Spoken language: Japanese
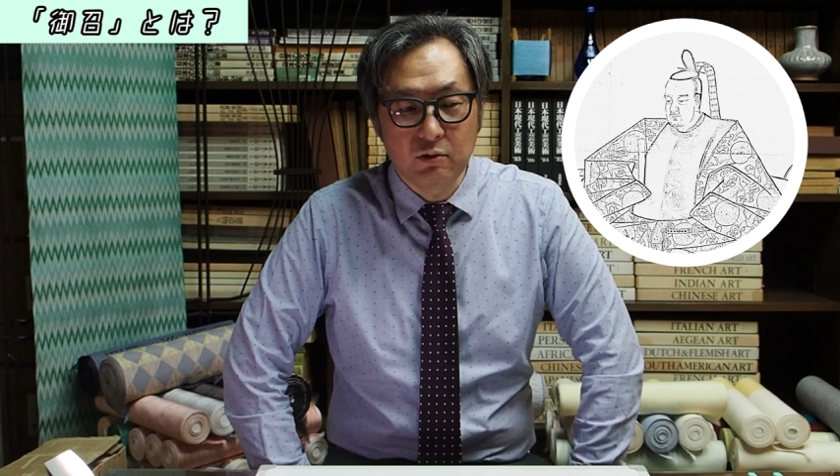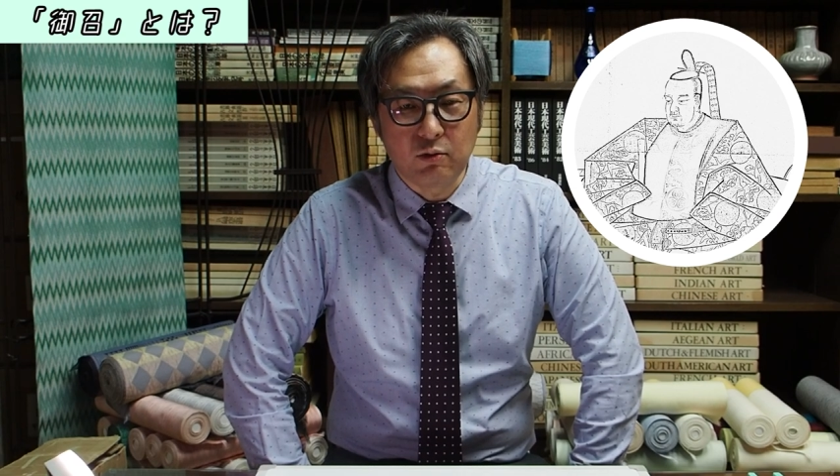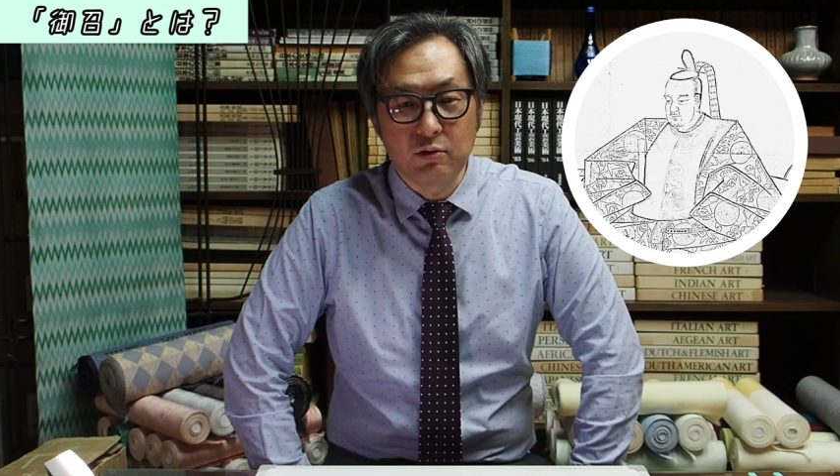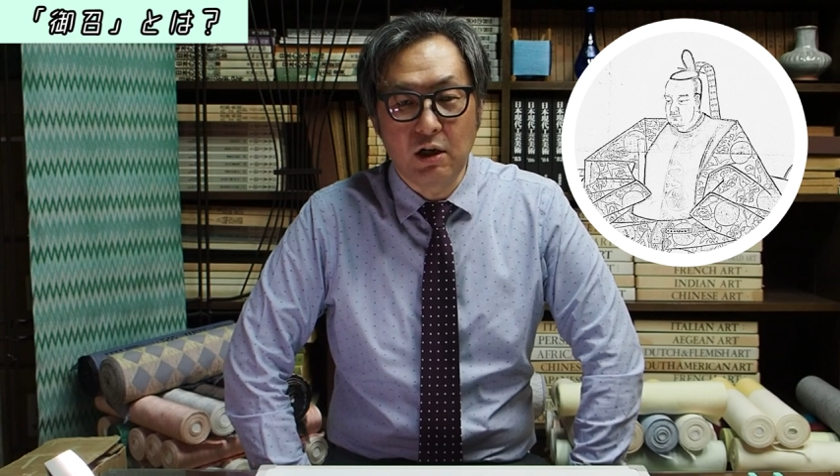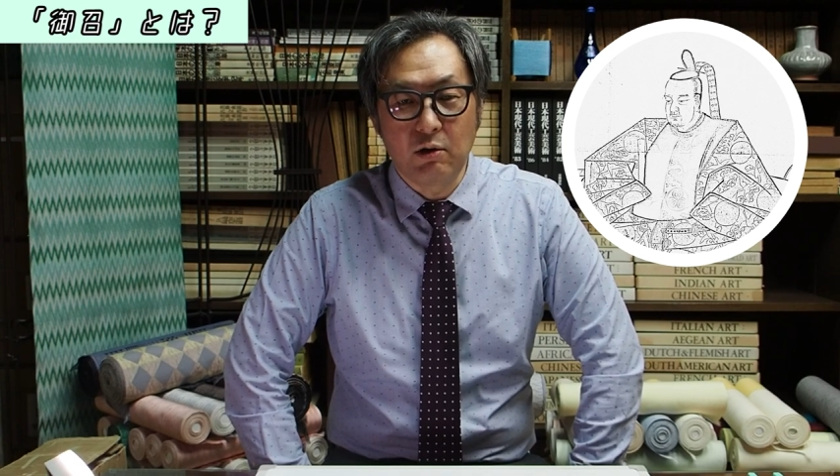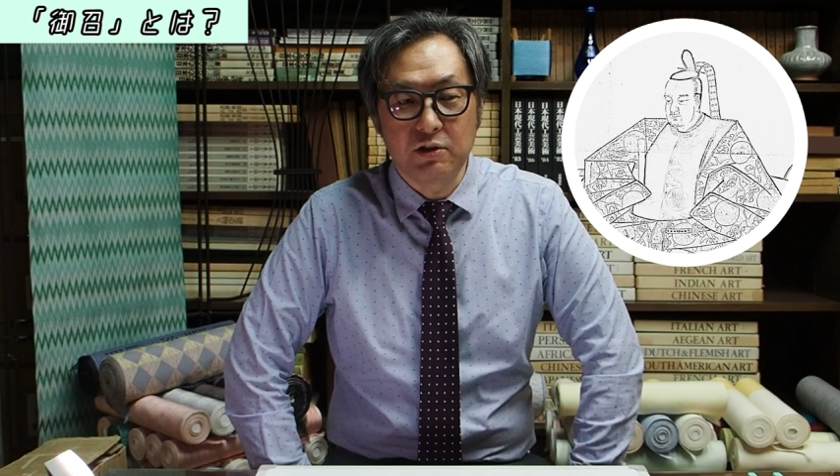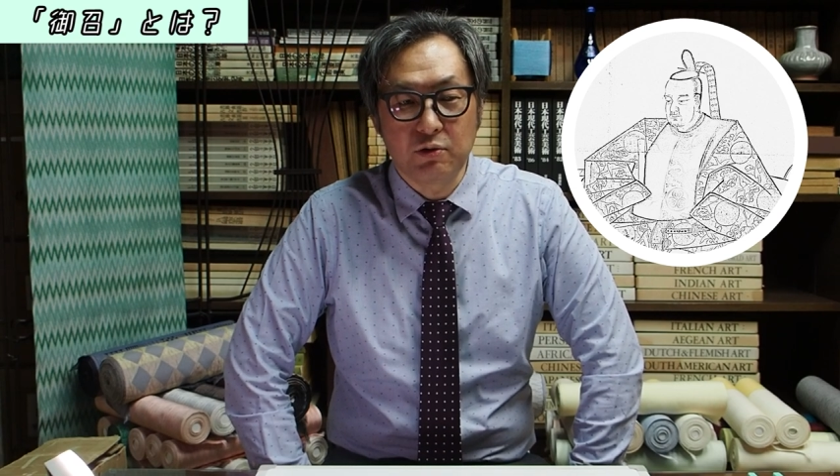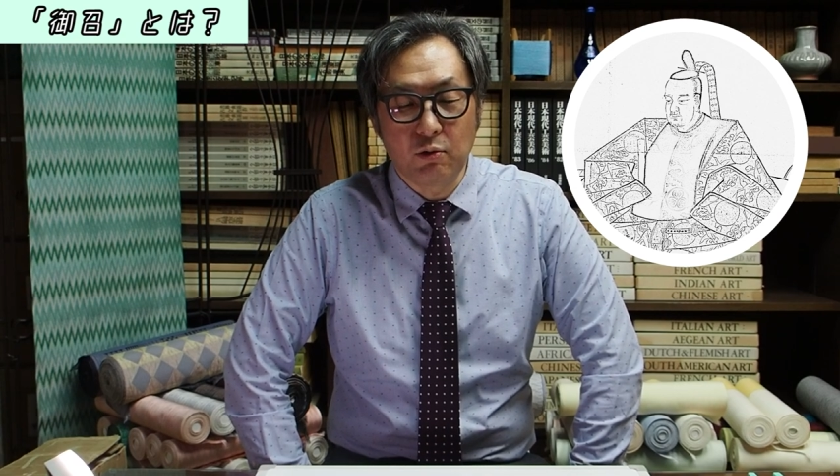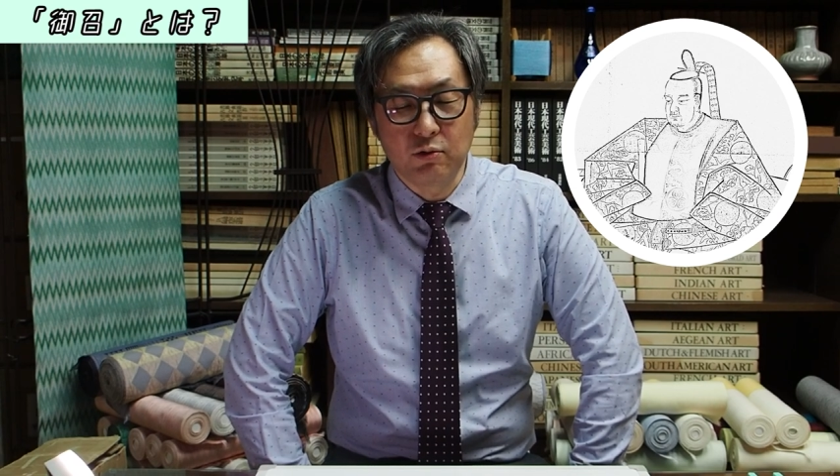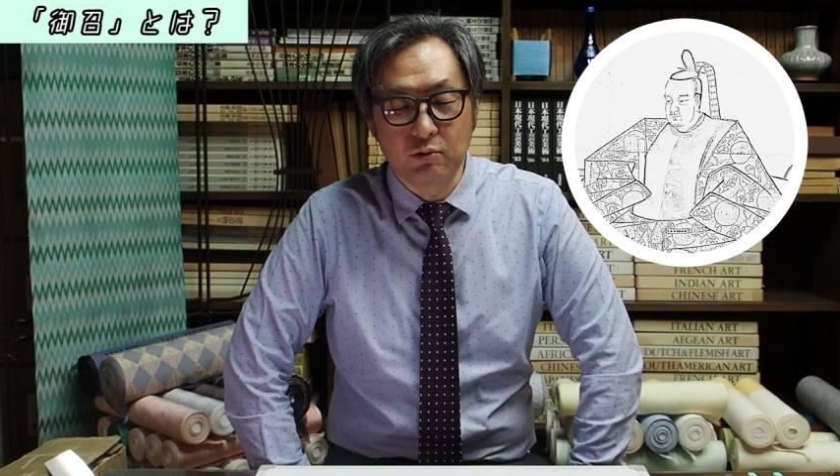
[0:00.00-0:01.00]
徳川
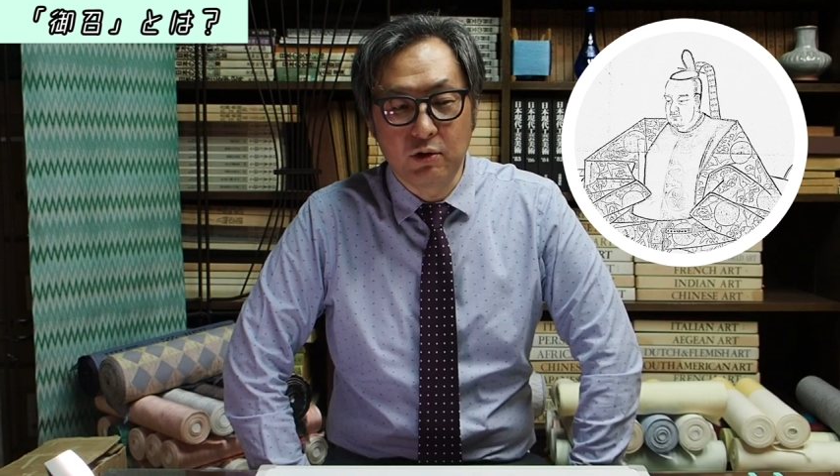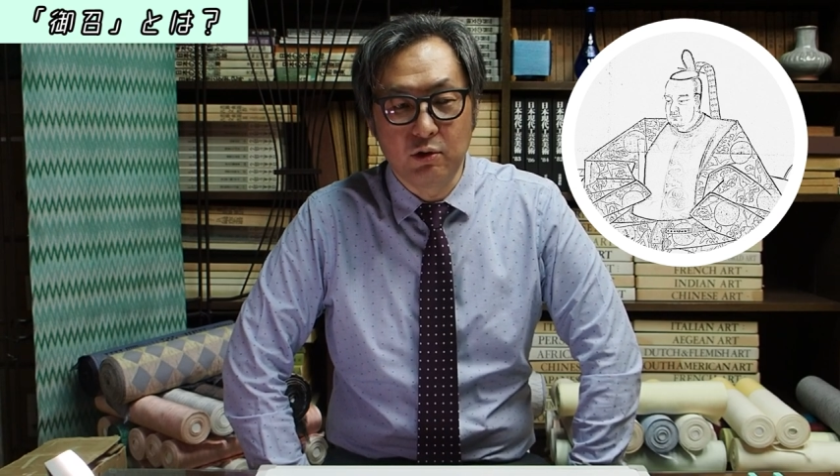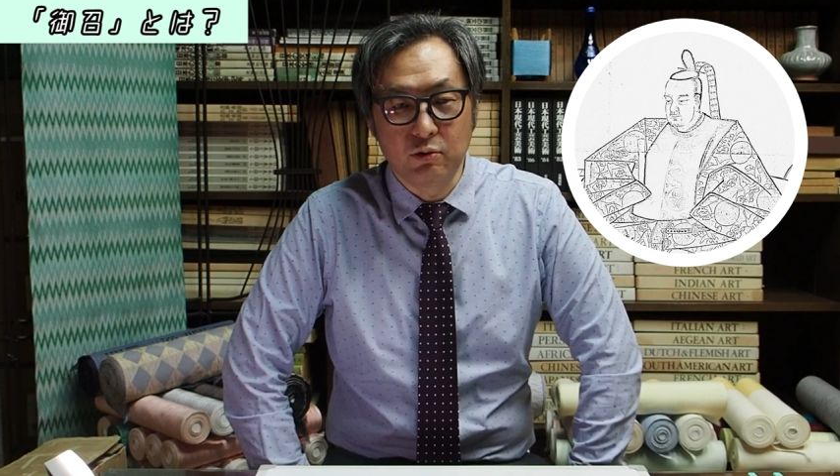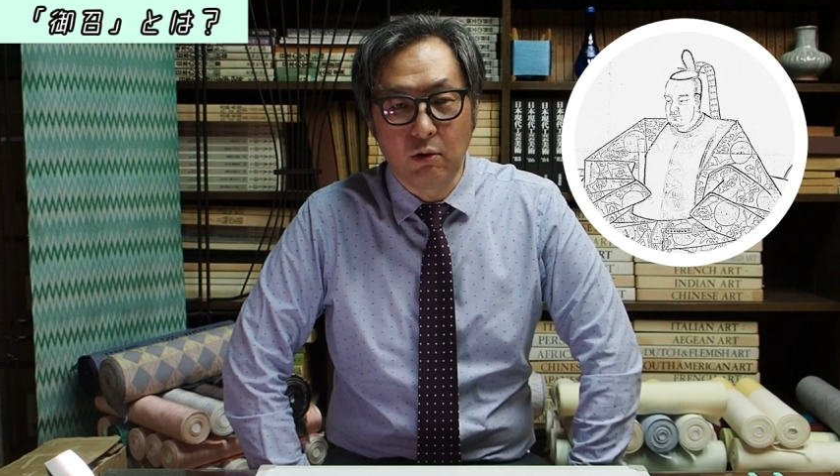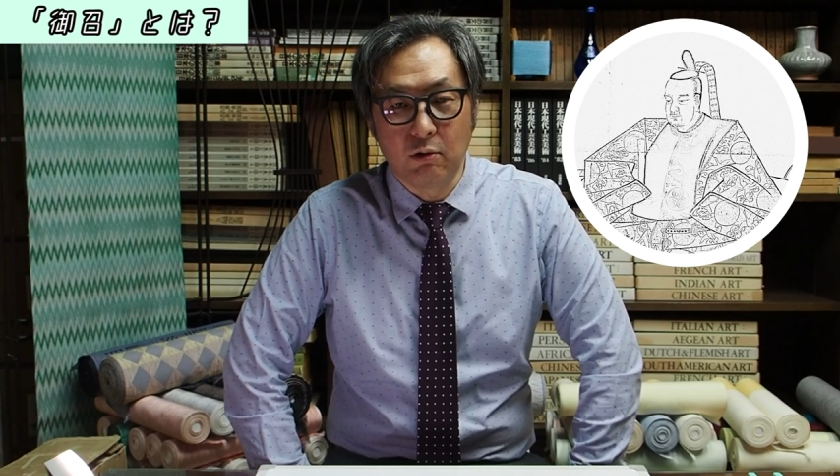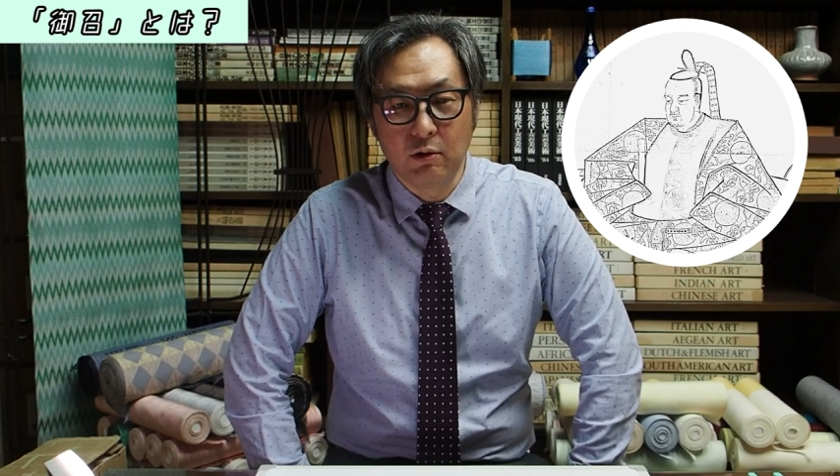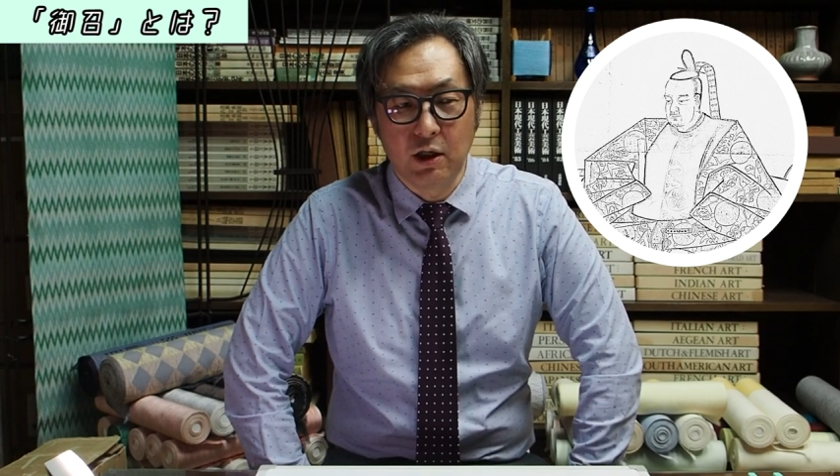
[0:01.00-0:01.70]
将軍っていうと、